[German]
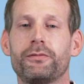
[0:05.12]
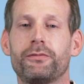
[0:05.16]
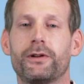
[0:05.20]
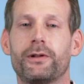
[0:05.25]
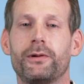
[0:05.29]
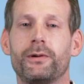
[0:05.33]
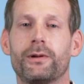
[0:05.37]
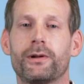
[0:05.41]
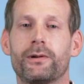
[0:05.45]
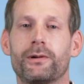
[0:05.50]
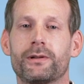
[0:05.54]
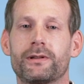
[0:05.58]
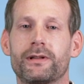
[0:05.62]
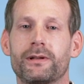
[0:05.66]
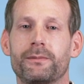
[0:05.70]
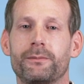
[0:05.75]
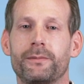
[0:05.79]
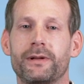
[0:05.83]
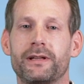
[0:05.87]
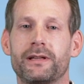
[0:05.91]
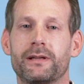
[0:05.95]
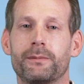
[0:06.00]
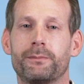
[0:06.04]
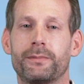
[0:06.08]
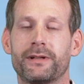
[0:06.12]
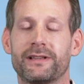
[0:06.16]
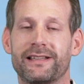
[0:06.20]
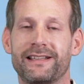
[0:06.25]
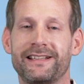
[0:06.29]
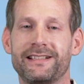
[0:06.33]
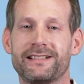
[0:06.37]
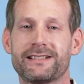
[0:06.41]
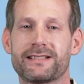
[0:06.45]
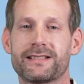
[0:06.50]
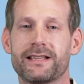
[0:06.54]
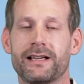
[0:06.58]
verheiratet mit der
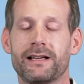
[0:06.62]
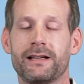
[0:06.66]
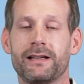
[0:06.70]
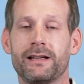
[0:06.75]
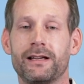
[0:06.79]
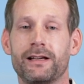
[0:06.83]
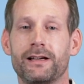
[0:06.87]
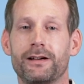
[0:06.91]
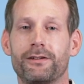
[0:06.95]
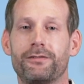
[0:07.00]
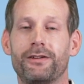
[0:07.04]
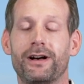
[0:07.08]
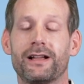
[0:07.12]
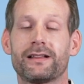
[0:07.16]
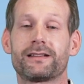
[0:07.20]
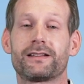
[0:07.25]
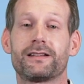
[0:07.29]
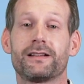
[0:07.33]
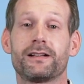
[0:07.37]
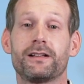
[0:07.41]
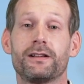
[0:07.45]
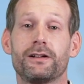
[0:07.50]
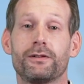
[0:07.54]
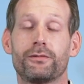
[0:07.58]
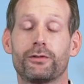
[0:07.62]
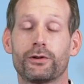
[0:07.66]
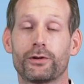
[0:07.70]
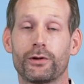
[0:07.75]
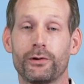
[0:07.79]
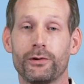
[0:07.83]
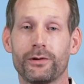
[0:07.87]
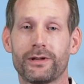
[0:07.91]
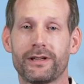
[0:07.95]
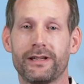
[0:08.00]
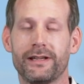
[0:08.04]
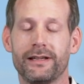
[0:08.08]
Patricia, Vater von
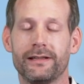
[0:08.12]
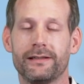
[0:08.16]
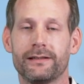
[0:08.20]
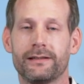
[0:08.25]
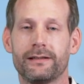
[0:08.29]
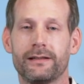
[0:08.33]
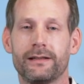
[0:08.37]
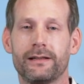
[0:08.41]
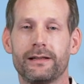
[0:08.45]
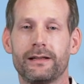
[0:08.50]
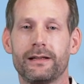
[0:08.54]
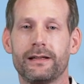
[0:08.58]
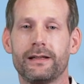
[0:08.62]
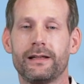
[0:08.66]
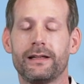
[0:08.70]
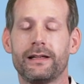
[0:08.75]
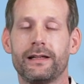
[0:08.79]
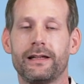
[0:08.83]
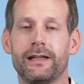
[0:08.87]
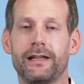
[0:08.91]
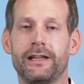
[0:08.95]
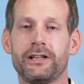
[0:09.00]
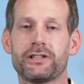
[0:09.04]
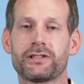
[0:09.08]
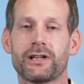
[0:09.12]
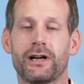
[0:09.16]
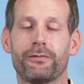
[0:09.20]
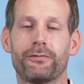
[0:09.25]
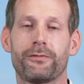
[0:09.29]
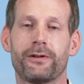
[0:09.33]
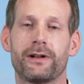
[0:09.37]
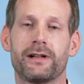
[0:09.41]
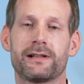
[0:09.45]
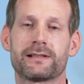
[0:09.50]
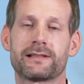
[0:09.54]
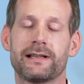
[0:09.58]
drei Kindern. Ich
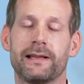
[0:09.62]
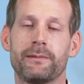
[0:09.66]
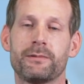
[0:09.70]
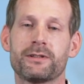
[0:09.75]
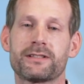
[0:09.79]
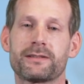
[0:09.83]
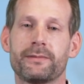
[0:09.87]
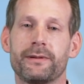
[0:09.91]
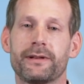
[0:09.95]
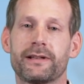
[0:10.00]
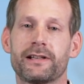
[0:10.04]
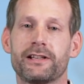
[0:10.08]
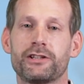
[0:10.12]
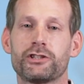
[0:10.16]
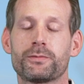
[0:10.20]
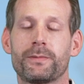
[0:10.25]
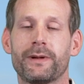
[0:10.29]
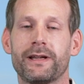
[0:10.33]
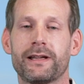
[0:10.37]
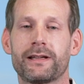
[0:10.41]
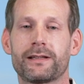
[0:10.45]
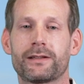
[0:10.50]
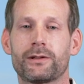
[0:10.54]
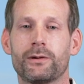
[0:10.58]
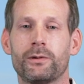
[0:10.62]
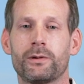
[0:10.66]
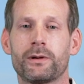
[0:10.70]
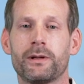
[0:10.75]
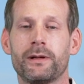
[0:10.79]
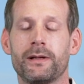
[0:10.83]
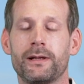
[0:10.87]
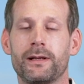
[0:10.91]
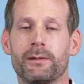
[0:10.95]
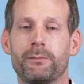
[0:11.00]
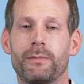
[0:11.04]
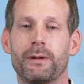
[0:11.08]
arbeite als Lebensmittelinspektor
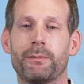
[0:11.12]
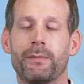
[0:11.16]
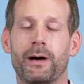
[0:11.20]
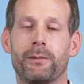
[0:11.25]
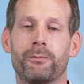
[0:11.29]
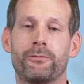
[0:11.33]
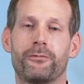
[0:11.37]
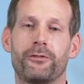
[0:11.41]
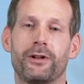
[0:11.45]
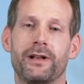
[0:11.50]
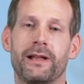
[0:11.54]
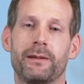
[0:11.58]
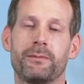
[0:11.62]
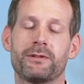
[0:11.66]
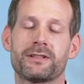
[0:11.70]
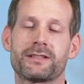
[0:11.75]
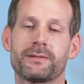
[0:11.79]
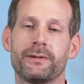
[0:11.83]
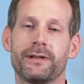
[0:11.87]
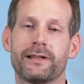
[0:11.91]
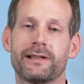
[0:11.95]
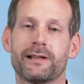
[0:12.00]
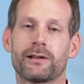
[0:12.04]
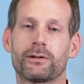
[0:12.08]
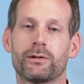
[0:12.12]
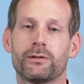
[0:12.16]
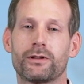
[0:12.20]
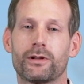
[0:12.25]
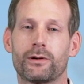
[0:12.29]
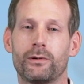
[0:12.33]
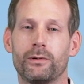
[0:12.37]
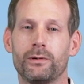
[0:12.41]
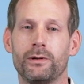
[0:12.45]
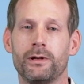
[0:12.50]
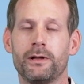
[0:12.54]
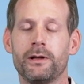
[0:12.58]
beim Amt für
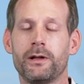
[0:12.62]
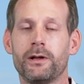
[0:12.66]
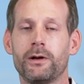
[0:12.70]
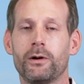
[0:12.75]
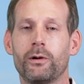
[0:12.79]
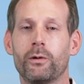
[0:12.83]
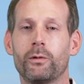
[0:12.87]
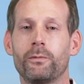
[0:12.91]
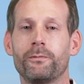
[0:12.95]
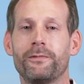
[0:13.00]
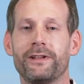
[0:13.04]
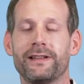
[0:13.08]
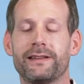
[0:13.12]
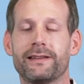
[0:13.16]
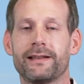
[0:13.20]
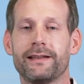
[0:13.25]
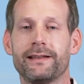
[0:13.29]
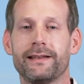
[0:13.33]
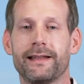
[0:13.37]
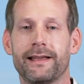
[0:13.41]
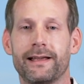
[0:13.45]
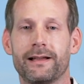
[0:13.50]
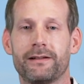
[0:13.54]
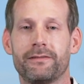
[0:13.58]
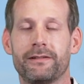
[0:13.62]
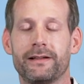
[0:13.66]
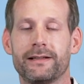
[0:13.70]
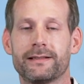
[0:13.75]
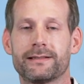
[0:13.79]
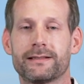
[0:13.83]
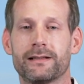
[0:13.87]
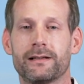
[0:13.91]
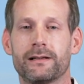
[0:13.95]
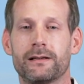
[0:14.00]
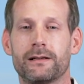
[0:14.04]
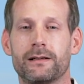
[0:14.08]
Lebensmittelkontrolle und
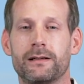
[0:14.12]
Veterinärwesen.